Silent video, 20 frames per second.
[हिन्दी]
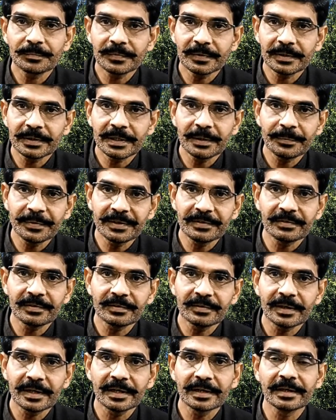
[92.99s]
ये भी
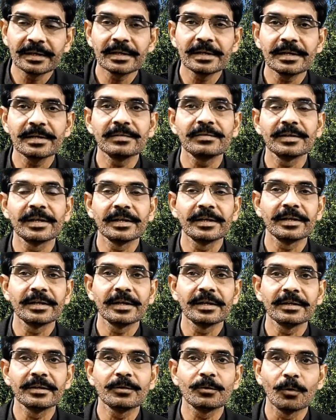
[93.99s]
डिस्कस करेंगे कि किस एरिया के
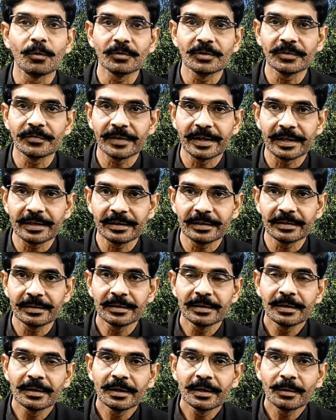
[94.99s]
लिए कौन सी वैरायटी
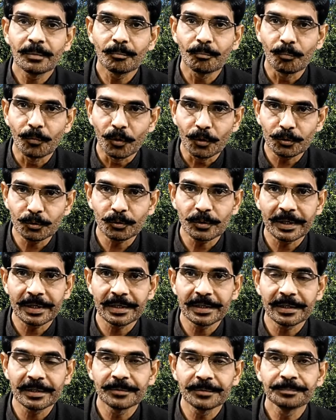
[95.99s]
मौजू
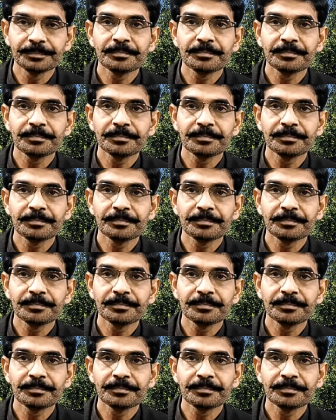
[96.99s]
रहेगी